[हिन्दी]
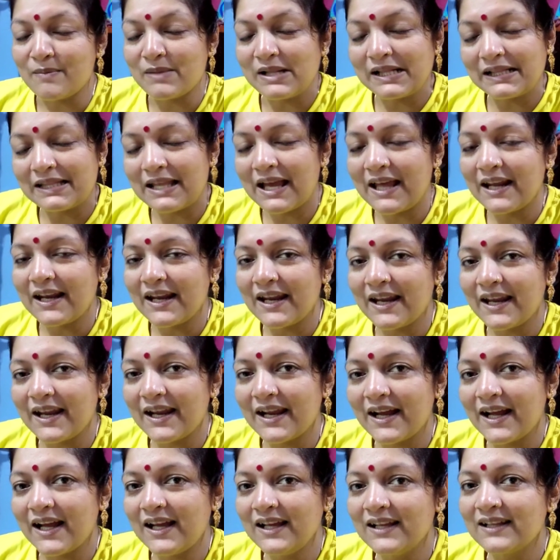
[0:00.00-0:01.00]
ही मिलता
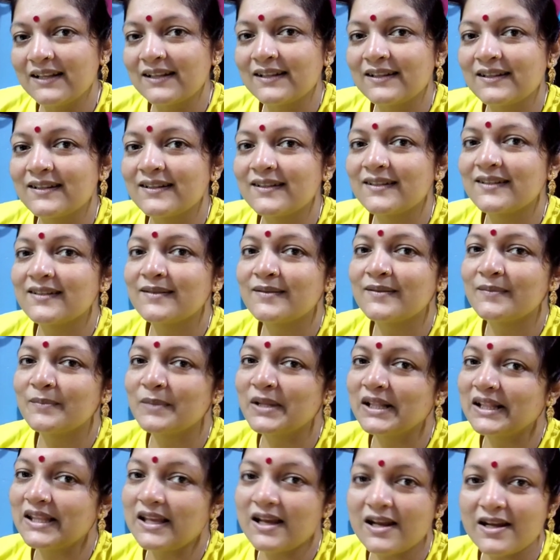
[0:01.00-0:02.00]
रहेगा
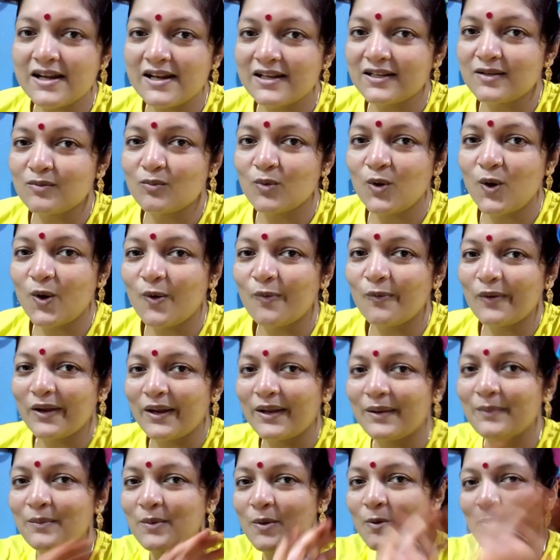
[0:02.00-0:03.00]
मिलते हैं नेक्स्ट ब्लॉग
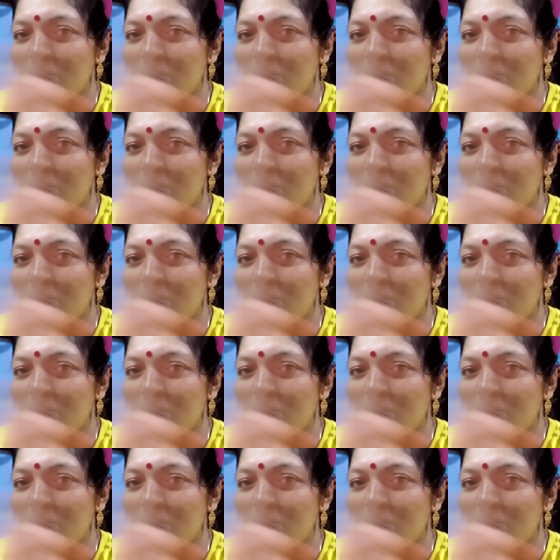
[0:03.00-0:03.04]
में